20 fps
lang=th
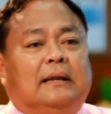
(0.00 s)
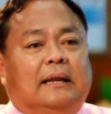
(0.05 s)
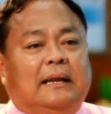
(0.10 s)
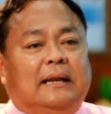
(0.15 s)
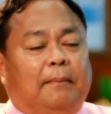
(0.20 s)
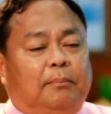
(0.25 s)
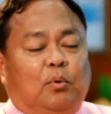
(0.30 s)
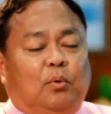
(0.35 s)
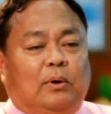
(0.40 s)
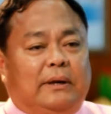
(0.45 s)
ระ
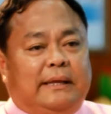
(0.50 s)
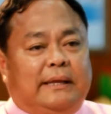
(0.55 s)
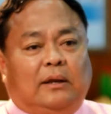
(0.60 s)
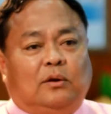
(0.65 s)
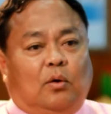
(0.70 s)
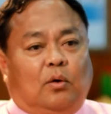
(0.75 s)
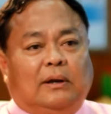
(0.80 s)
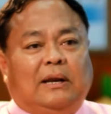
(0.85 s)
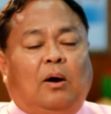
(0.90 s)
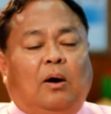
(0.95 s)
ดับโรงเรีย
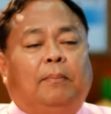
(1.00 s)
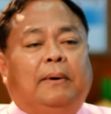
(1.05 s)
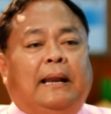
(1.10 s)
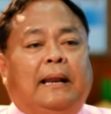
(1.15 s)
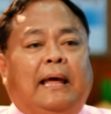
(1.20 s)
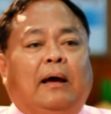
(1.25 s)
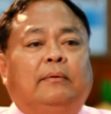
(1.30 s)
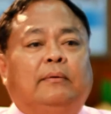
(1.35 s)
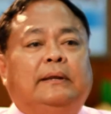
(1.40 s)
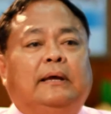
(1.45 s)
นของเราไป
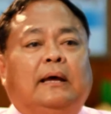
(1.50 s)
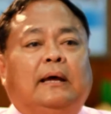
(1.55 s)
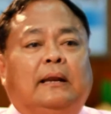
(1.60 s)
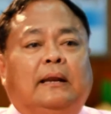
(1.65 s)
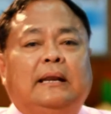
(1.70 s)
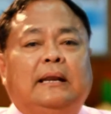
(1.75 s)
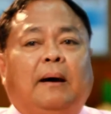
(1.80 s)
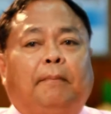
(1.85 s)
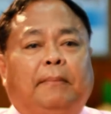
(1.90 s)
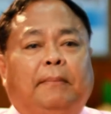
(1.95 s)
แล้วเนี่ย
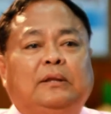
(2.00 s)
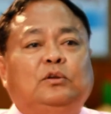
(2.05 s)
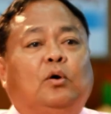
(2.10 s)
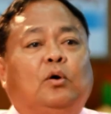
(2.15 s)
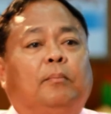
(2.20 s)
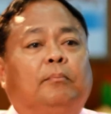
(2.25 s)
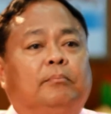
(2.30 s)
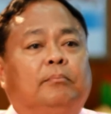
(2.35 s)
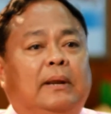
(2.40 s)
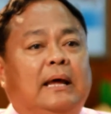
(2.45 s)
ระดับมัธย
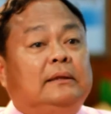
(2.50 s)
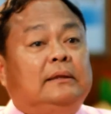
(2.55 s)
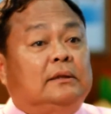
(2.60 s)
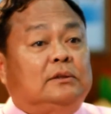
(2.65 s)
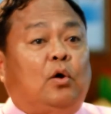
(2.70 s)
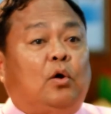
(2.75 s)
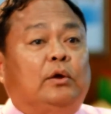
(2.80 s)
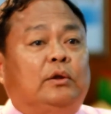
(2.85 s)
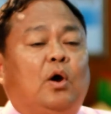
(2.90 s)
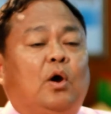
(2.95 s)
มน่า
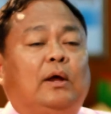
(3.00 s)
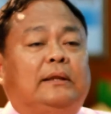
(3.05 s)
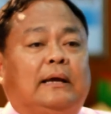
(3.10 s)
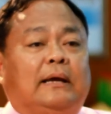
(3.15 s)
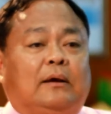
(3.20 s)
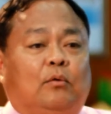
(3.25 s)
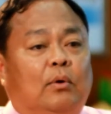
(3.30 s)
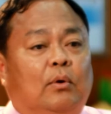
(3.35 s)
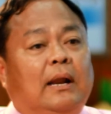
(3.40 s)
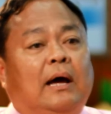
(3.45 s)
จะต่อยอด
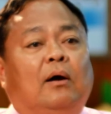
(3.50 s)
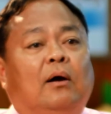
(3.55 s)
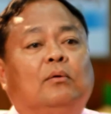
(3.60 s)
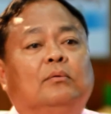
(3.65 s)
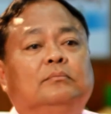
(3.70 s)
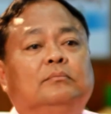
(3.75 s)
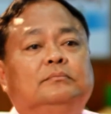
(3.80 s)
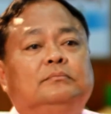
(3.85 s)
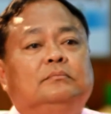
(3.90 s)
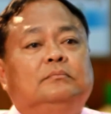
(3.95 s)
จากของเรา
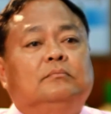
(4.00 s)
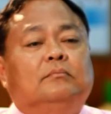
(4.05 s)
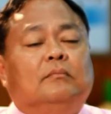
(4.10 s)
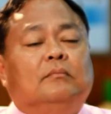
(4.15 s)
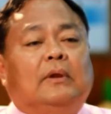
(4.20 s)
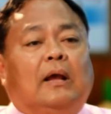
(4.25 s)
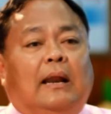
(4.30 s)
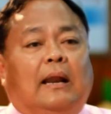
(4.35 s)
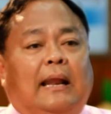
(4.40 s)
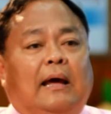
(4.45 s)

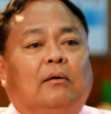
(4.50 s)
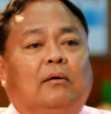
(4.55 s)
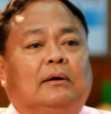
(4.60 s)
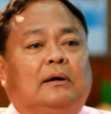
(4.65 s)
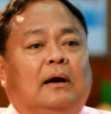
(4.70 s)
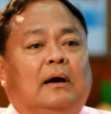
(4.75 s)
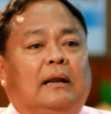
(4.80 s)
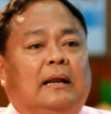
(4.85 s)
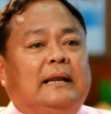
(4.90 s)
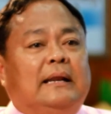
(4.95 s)
แล้ว
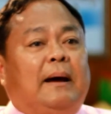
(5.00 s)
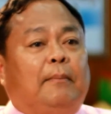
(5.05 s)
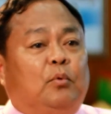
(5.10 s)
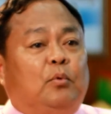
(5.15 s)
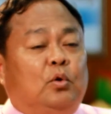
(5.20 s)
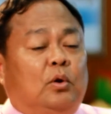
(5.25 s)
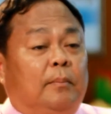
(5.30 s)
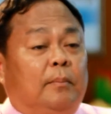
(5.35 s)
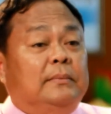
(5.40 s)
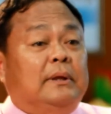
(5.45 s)
ก็ระดับ
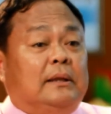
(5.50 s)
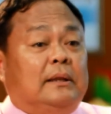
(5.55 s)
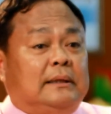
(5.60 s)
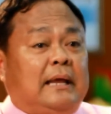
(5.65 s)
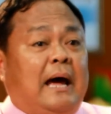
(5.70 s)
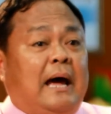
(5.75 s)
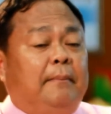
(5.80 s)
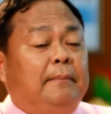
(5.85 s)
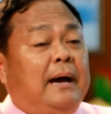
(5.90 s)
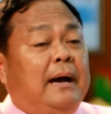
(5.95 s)
อุดมศึก
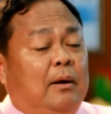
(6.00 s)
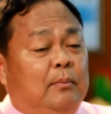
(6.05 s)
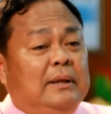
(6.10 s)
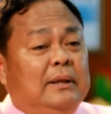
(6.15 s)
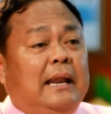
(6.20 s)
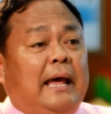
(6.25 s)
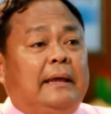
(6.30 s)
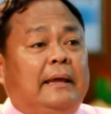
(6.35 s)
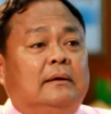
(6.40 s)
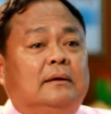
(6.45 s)
ษามหา
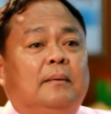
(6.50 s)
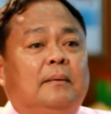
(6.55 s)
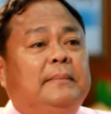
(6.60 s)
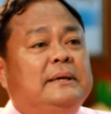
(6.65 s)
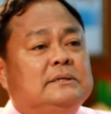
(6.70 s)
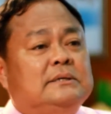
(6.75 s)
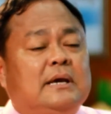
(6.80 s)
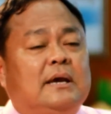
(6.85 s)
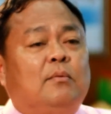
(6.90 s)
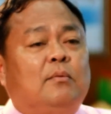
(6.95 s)
วิทยาลัยก็
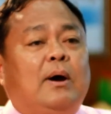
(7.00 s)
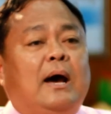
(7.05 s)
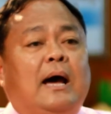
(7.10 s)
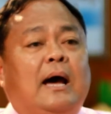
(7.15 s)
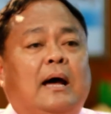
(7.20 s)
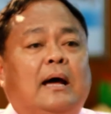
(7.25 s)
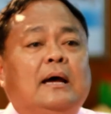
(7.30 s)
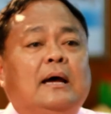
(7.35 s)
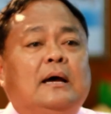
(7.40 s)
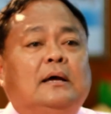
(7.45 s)
ไม่ใช่ว่า
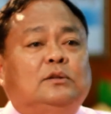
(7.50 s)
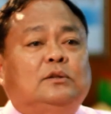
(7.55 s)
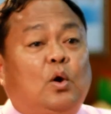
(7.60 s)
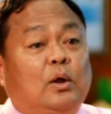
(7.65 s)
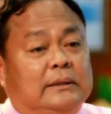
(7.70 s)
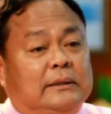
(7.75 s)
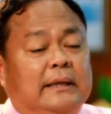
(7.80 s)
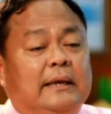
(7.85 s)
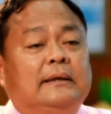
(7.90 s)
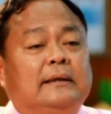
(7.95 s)
ท
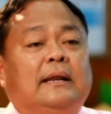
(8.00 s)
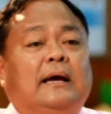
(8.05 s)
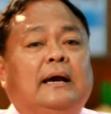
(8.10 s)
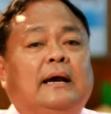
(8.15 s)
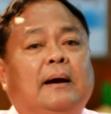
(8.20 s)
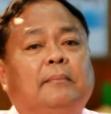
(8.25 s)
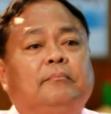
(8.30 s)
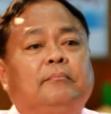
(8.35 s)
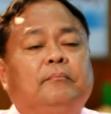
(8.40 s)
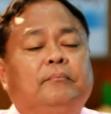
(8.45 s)
อดทิ้งนะ
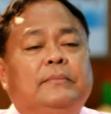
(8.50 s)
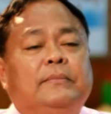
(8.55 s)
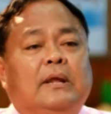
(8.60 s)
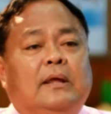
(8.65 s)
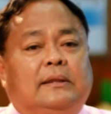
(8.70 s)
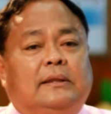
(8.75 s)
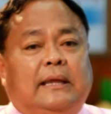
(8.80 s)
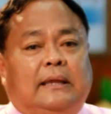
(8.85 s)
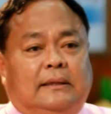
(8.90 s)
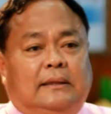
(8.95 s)
ครับ
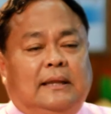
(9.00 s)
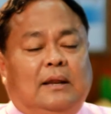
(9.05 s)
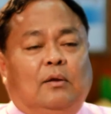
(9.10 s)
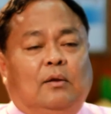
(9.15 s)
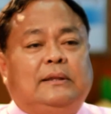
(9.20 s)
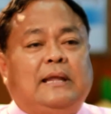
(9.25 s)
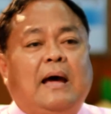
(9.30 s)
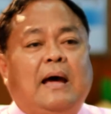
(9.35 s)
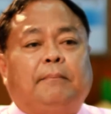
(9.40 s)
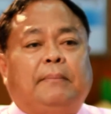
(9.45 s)
สิ่งที่
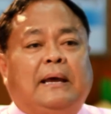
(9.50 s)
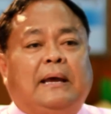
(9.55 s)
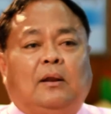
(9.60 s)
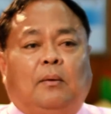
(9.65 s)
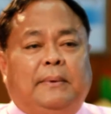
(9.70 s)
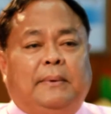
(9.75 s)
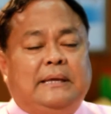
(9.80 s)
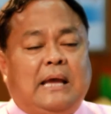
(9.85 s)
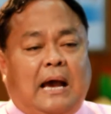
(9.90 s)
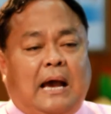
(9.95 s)
เราสร้างไป
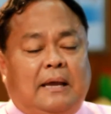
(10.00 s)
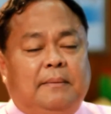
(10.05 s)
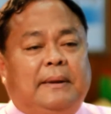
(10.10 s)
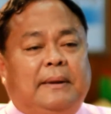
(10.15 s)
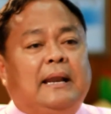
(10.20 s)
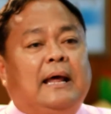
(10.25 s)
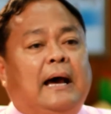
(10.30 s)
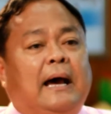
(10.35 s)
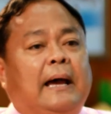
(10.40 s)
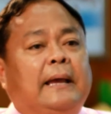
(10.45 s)
เราไม่อยากให้
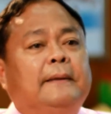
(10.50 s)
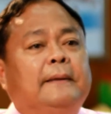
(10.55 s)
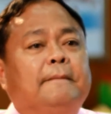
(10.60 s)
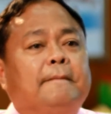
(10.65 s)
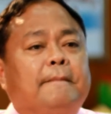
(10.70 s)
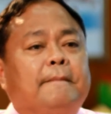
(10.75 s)
มันหาย